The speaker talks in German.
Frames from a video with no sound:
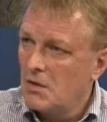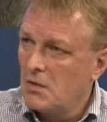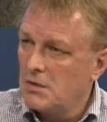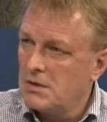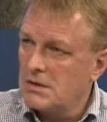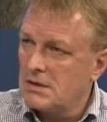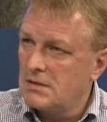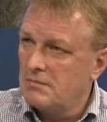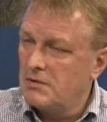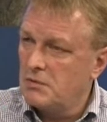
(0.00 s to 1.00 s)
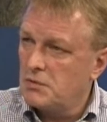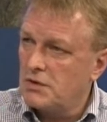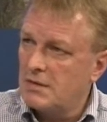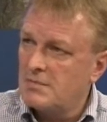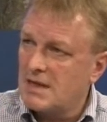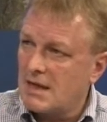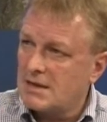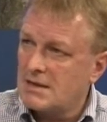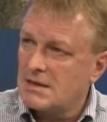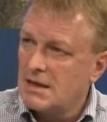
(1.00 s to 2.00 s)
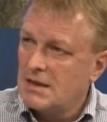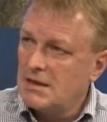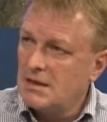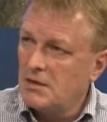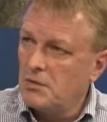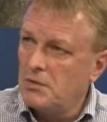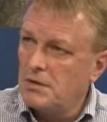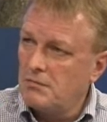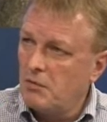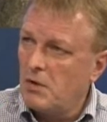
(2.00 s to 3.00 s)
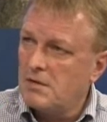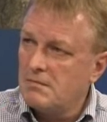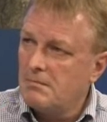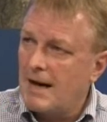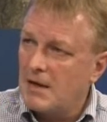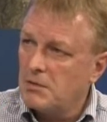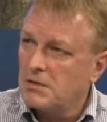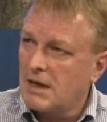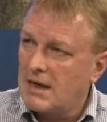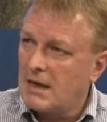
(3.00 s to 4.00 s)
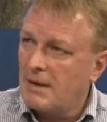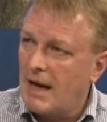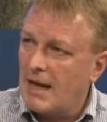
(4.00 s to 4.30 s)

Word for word: Und ähm, wie du schon eben sagtest, die Grünen wollten Malu Dreyer